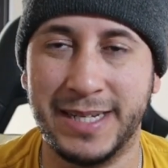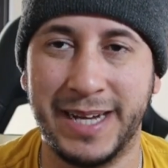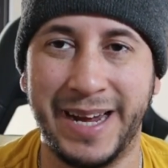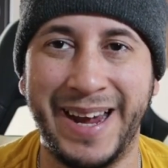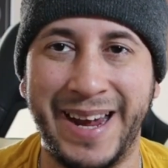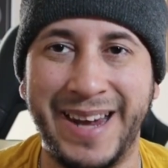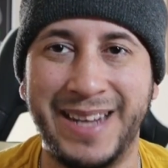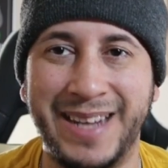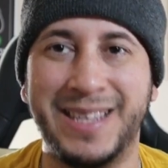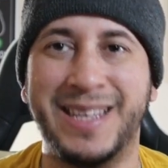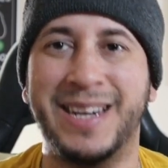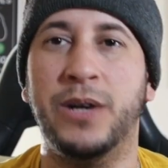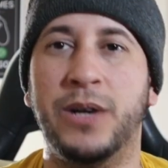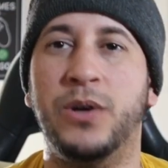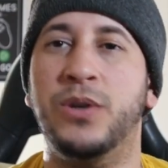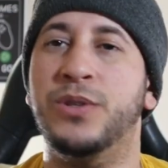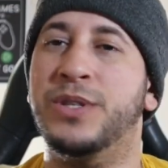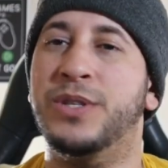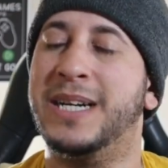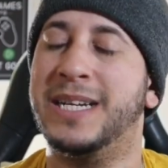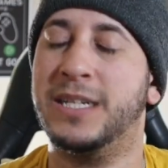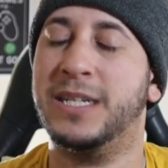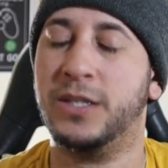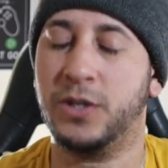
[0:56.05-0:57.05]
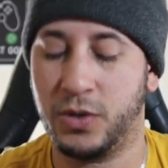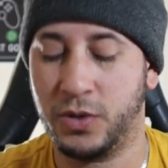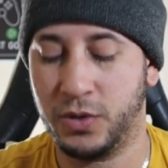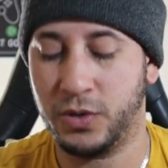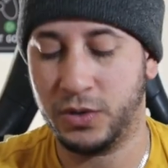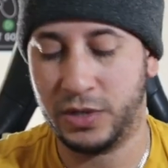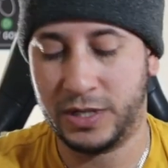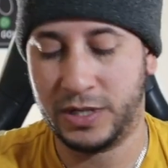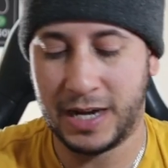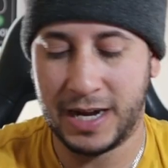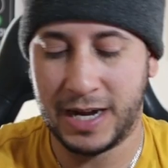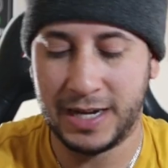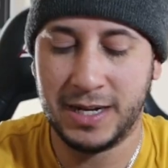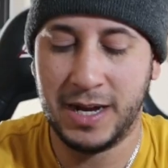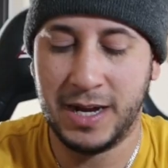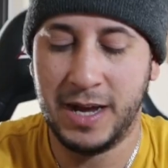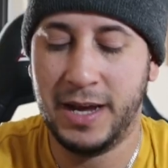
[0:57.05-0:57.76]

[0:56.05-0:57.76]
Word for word: entre otras cosas,